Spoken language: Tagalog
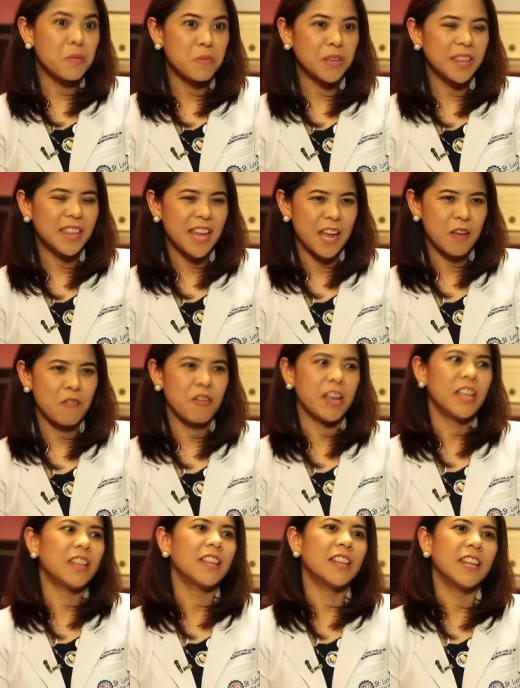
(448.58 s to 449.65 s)
gamot na
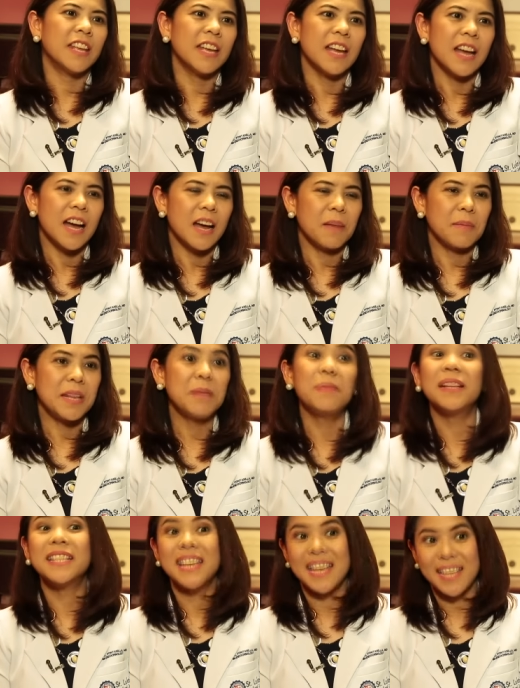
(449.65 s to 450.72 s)
yon. Uh, ah,
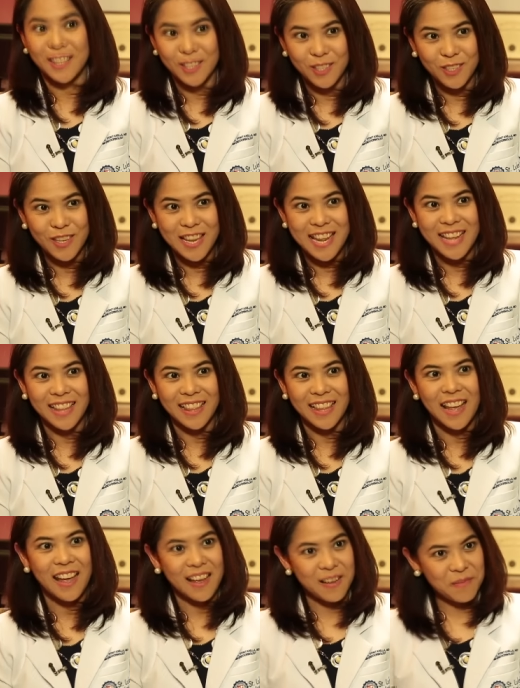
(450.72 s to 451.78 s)
maliban sa insulin
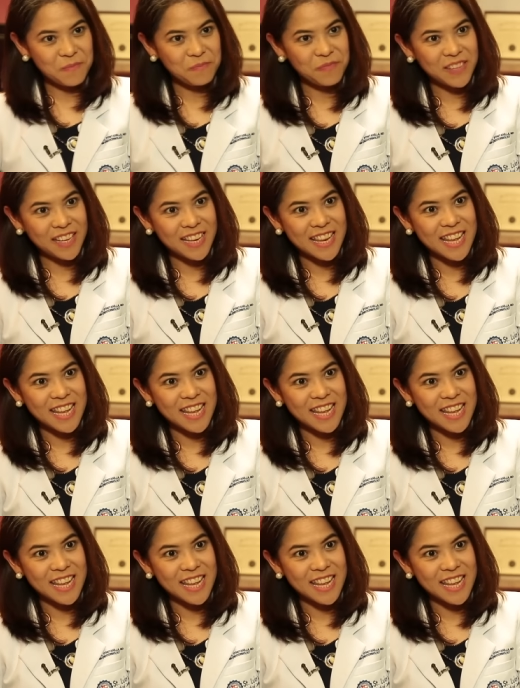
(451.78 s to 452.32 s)
na uh,